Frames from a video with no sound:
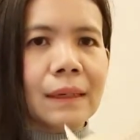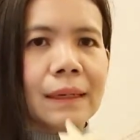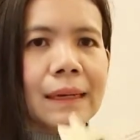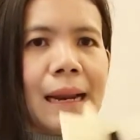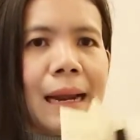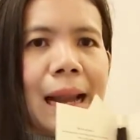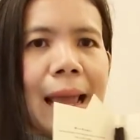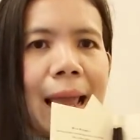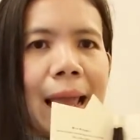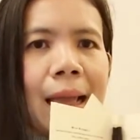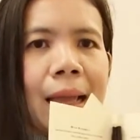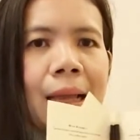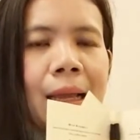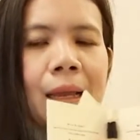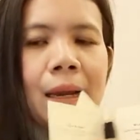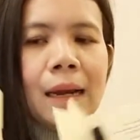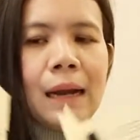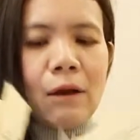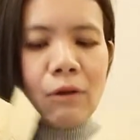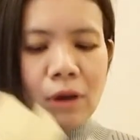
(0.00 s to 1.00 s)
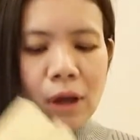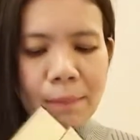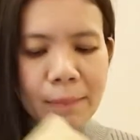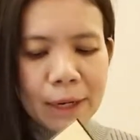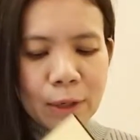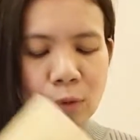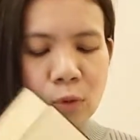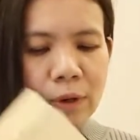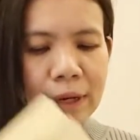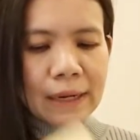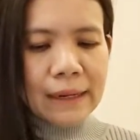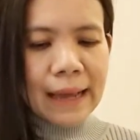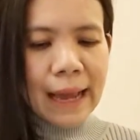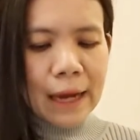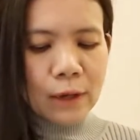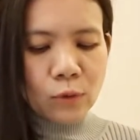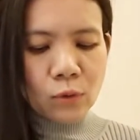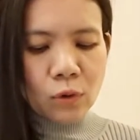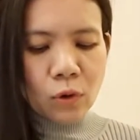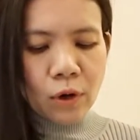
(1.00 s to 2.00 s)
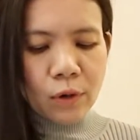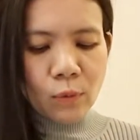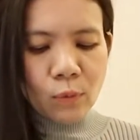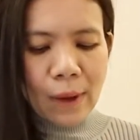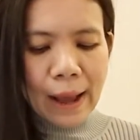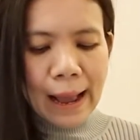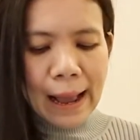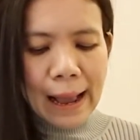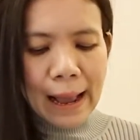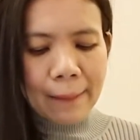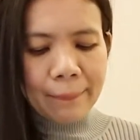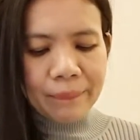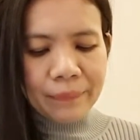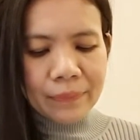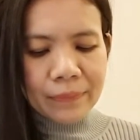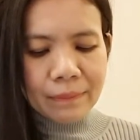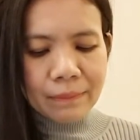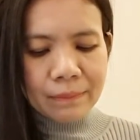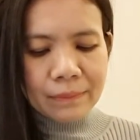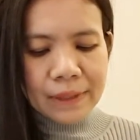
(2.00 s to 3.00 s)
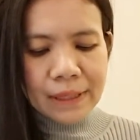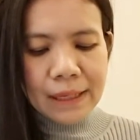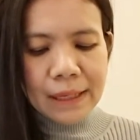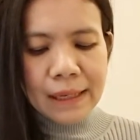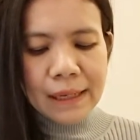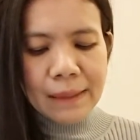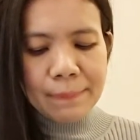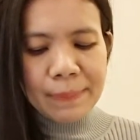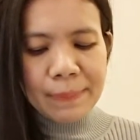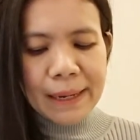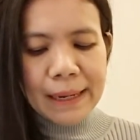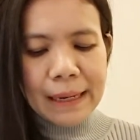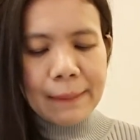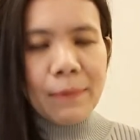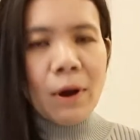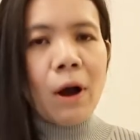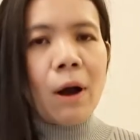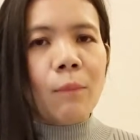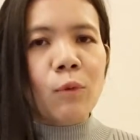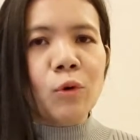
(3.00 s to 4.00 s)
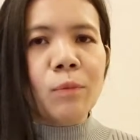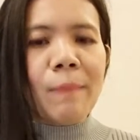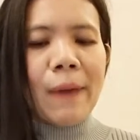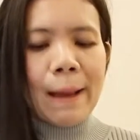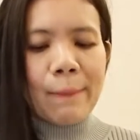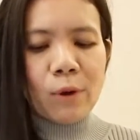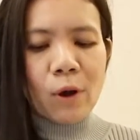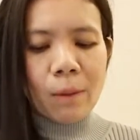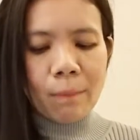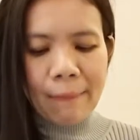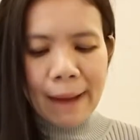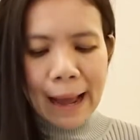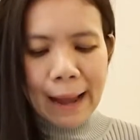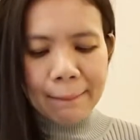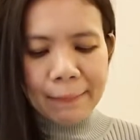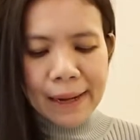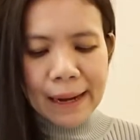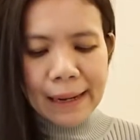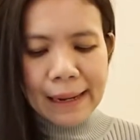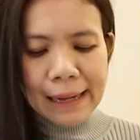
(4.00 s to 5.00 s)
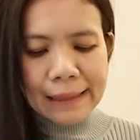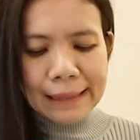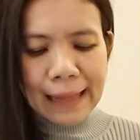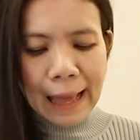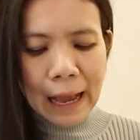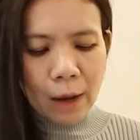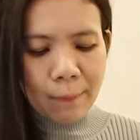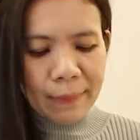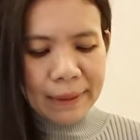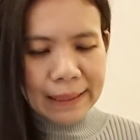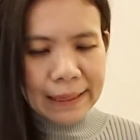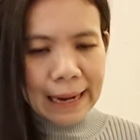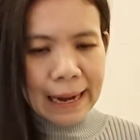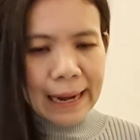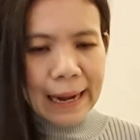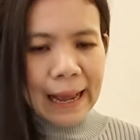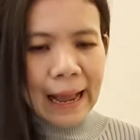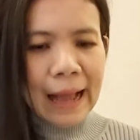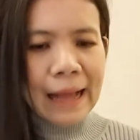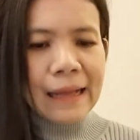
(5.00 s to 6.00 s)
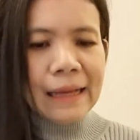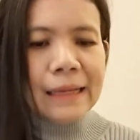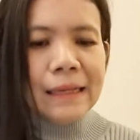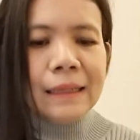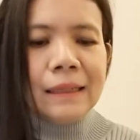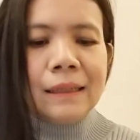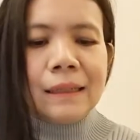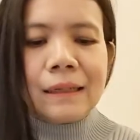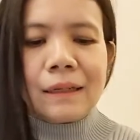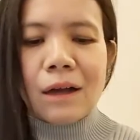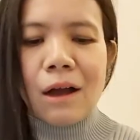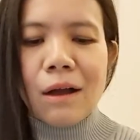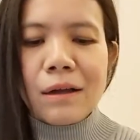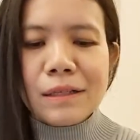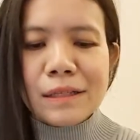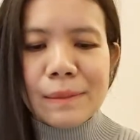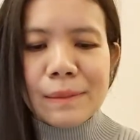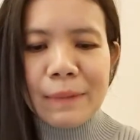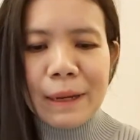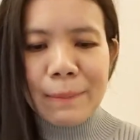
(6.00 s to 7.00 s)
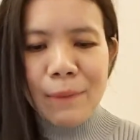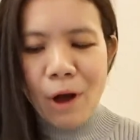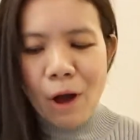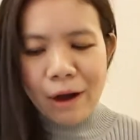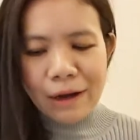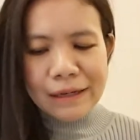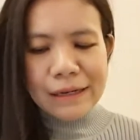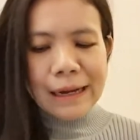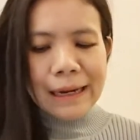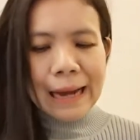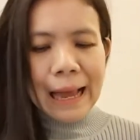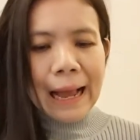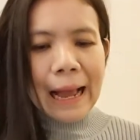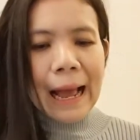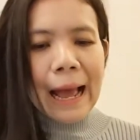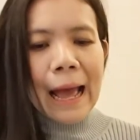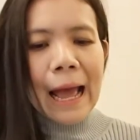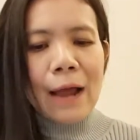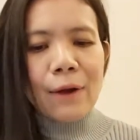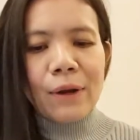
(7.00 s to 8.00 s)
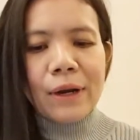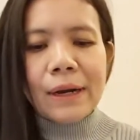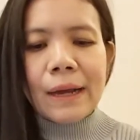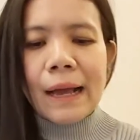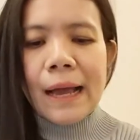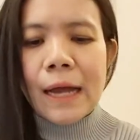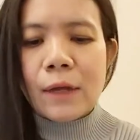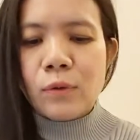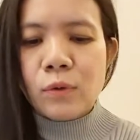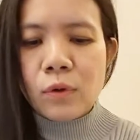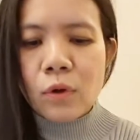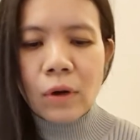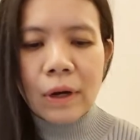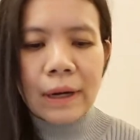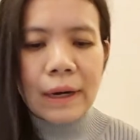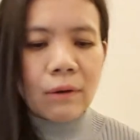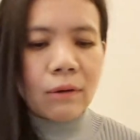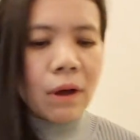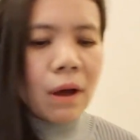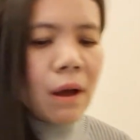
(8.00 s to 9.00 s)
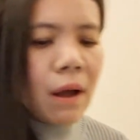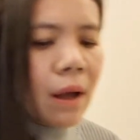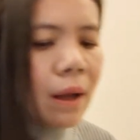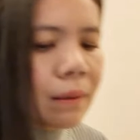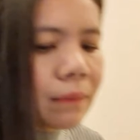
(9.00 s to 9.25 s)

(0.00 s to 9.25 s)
นั่นแหละแล้วก็มาดูกันค่ะทุกคนว่าที่เป็นน้ำหอมรูปแบบของบาร์มเนี่ยหน้าตาเขาเป็นยังไงนะคะ ก็จะมาบอกเรื่องราคาด้วยนะคะ ทุกคนแล้วก็